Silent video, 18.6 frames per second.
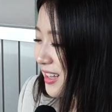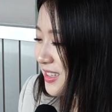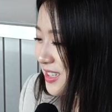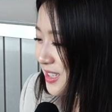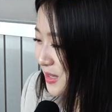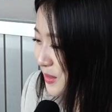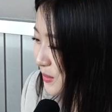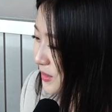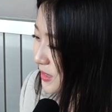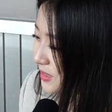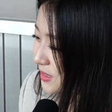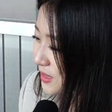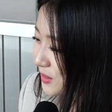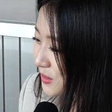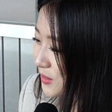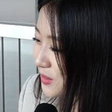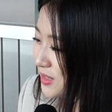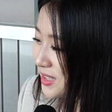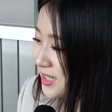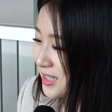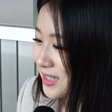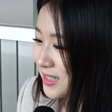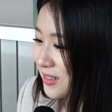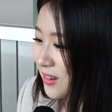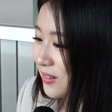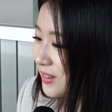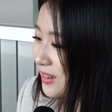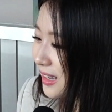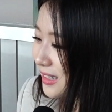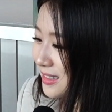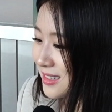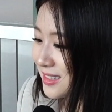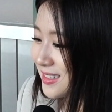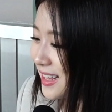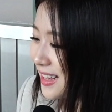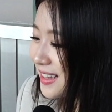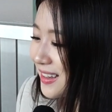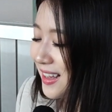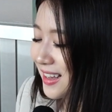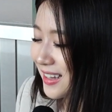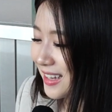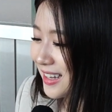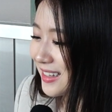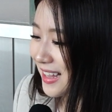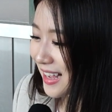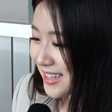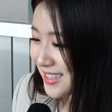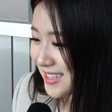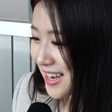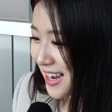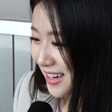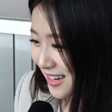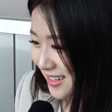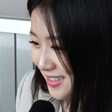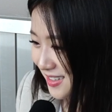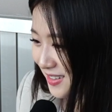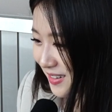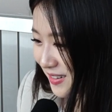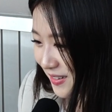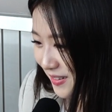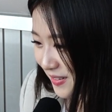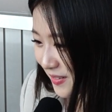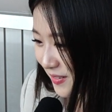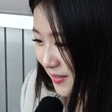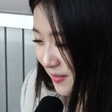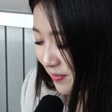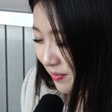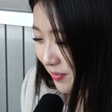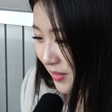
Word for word: 지고 있어도 질 것 같은 생각이 나지 않았어요.